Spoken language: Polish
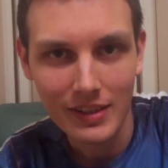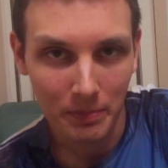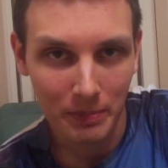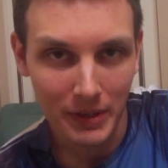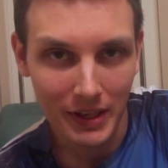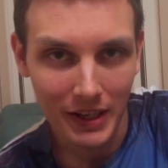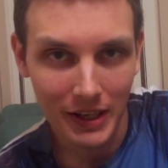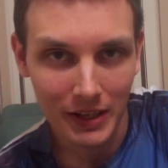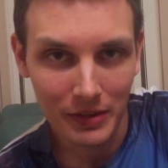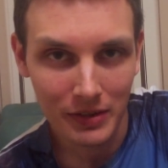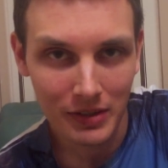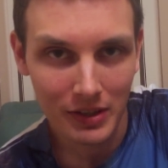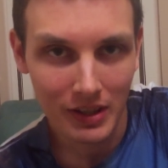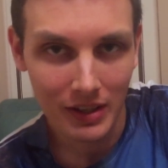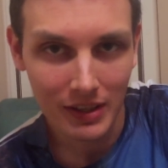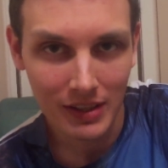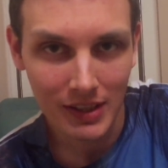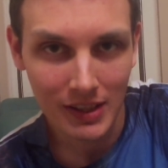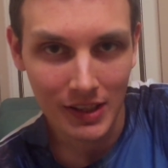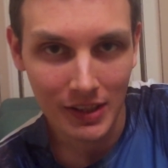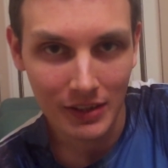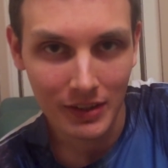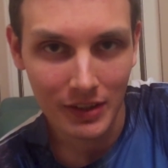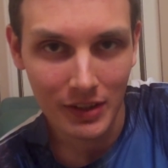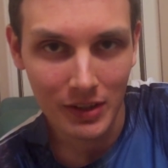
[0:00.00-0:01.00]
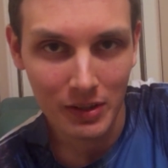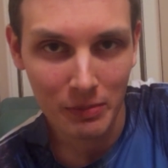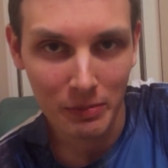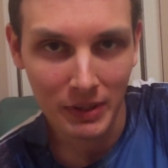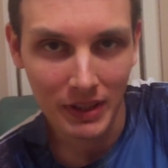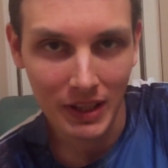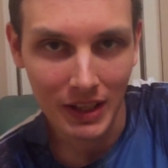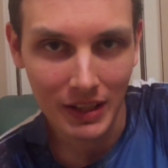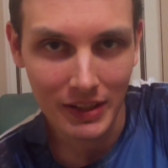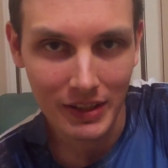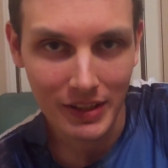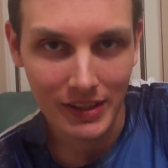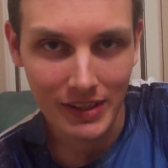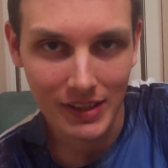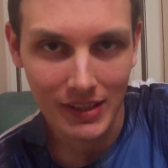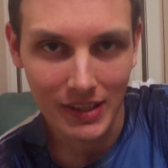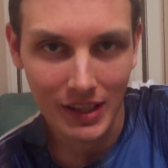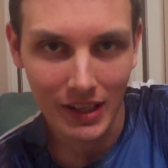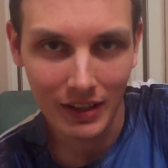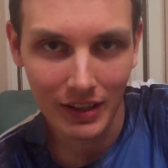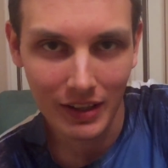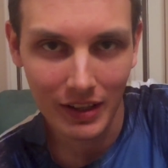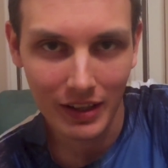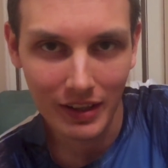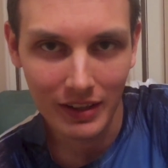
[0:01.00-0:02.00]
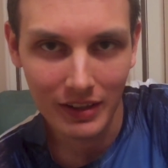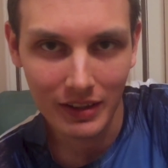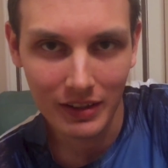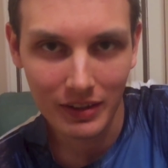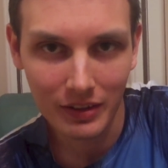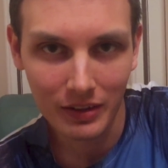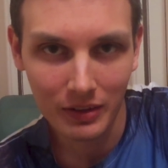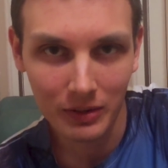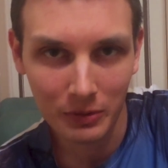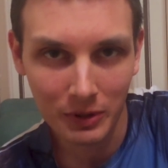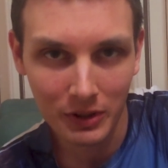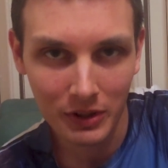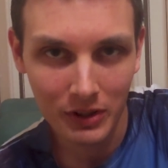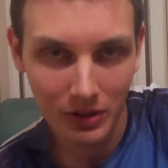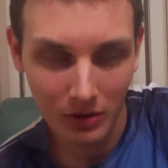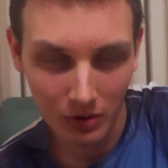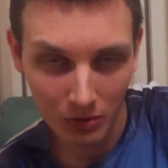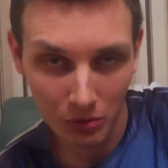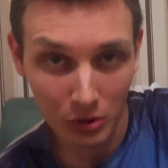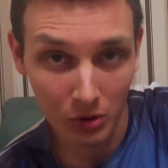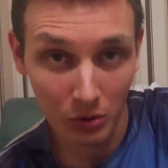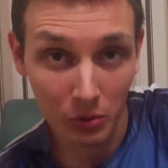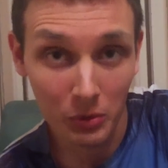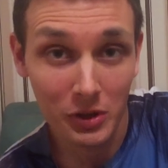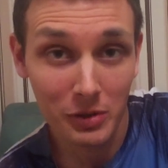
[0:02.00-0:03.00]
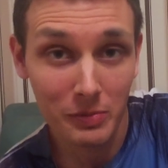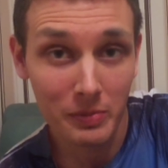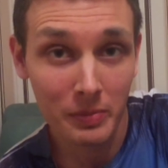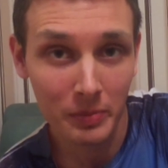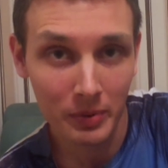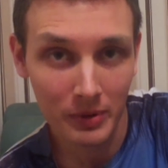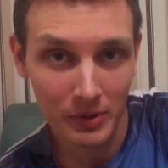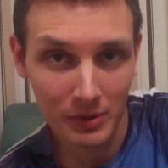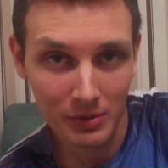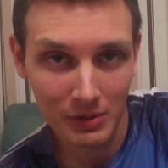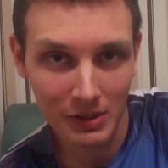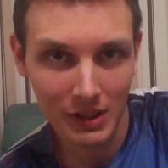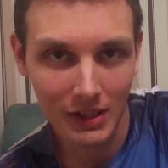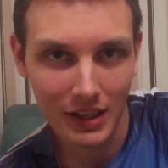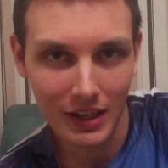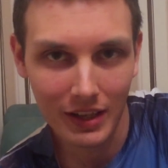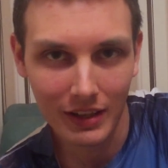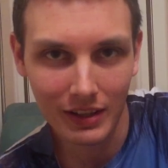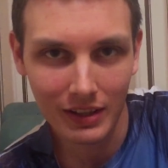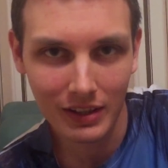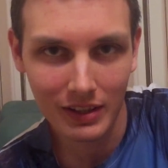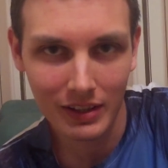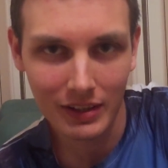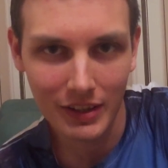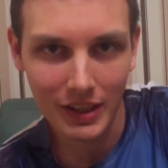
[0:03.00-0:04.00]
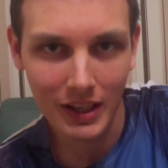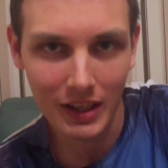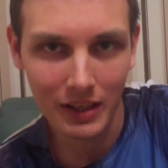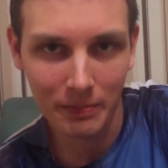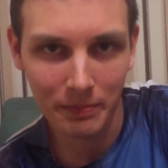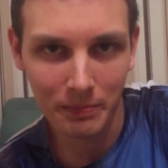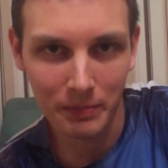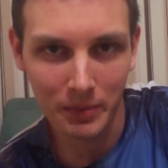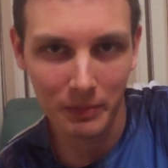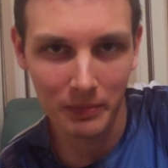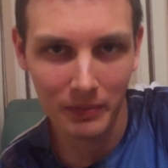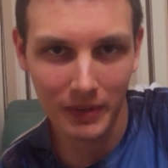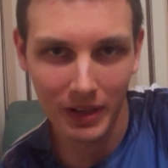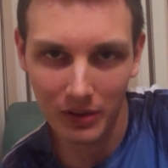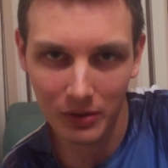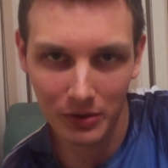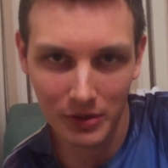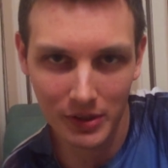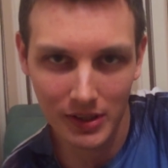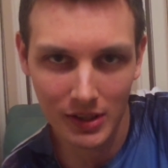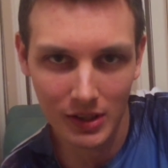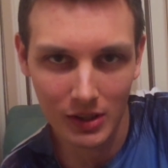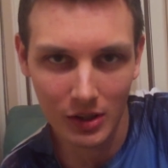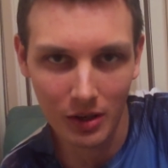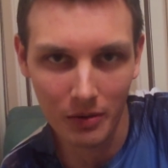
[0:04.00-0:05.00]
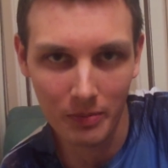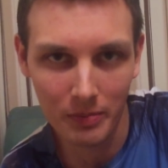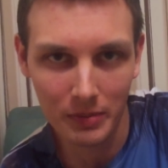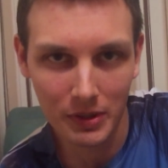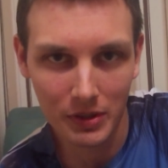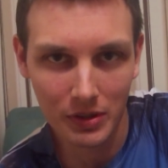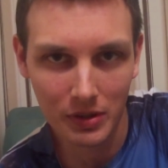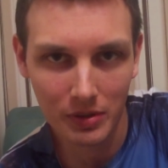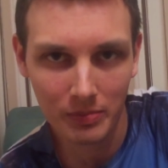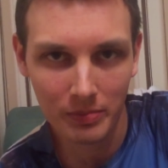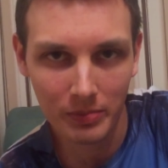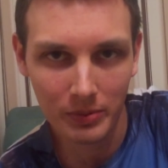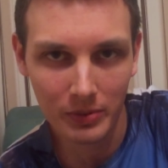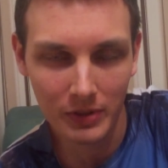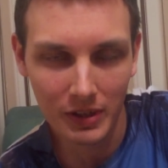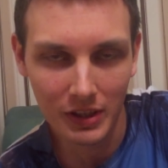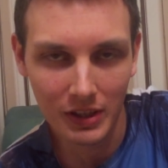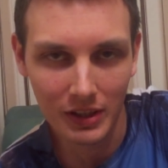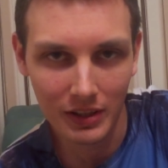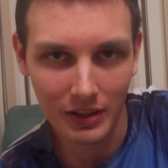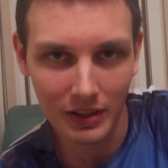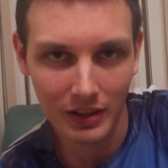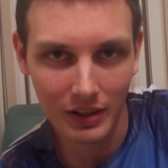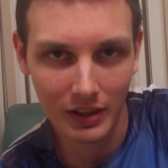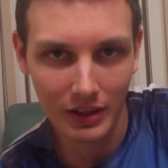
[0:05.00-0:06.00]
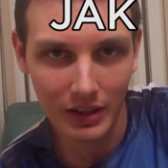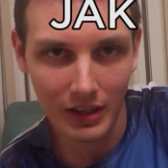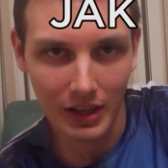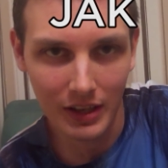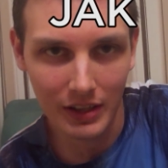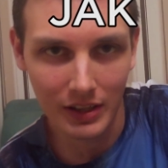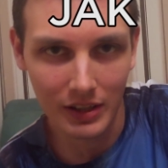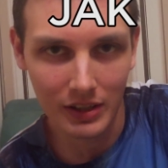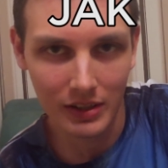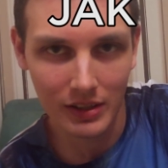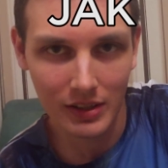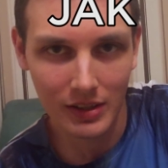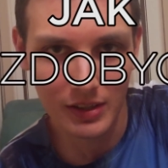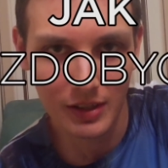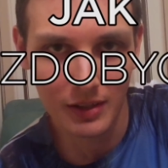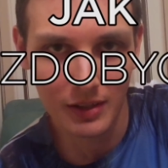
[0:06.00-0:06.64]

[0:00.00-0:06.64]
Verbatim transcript: Pierwsze zasadnicze pytanie jest takie, które dużo ludzi mi po prostu zadaje, jak po, jakoś zdobyć bookingi, jak